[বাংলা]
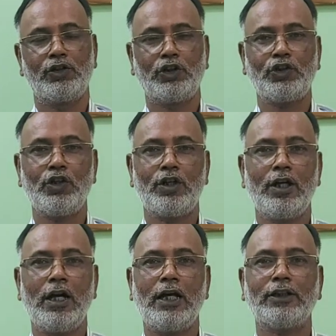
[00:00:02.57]
দর্শক
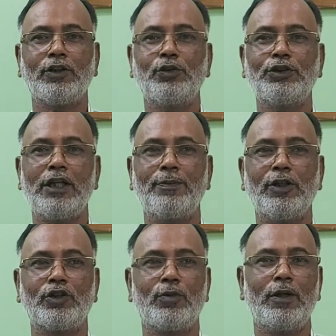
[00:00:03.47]
আশা করছি
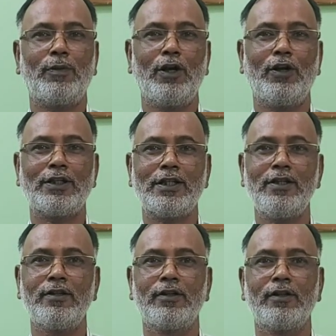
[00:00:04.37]
আপনারা সবাই ভালো আছেন